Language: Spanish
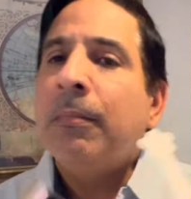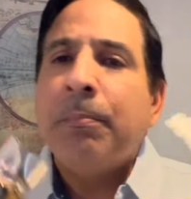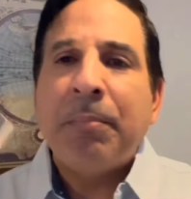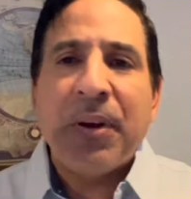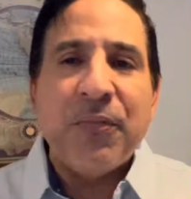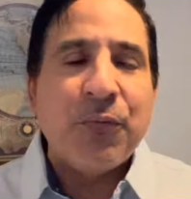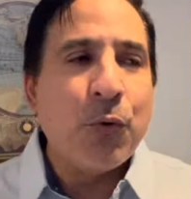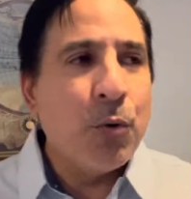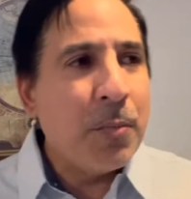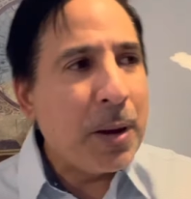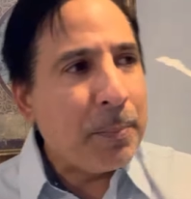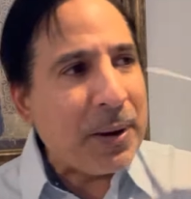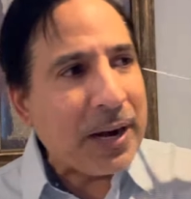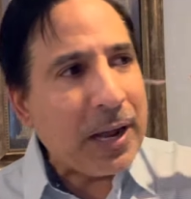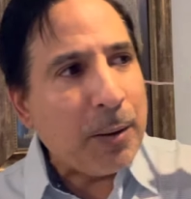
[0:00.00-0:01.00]
perfume
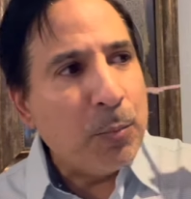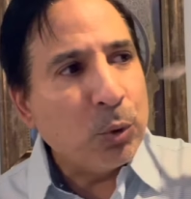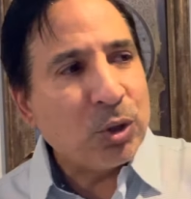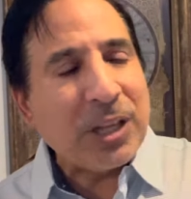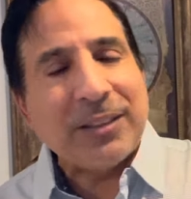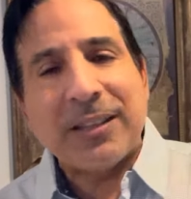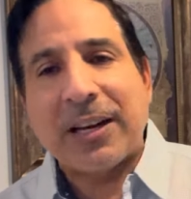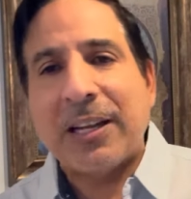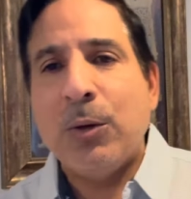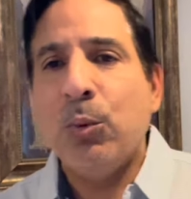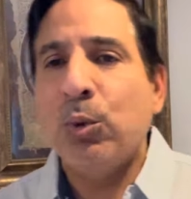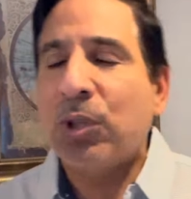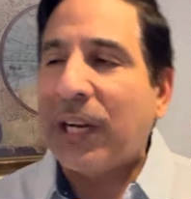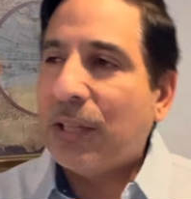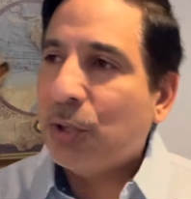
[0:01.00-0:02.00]
para montarte arriba
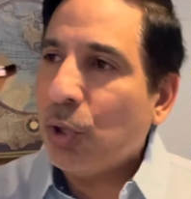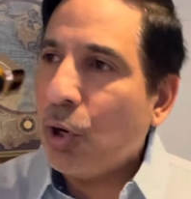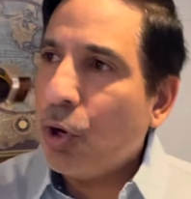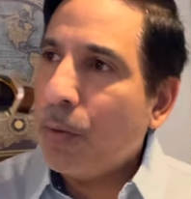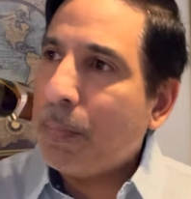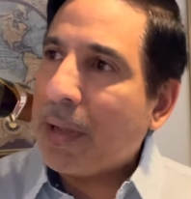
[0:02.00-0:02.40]
un tractor,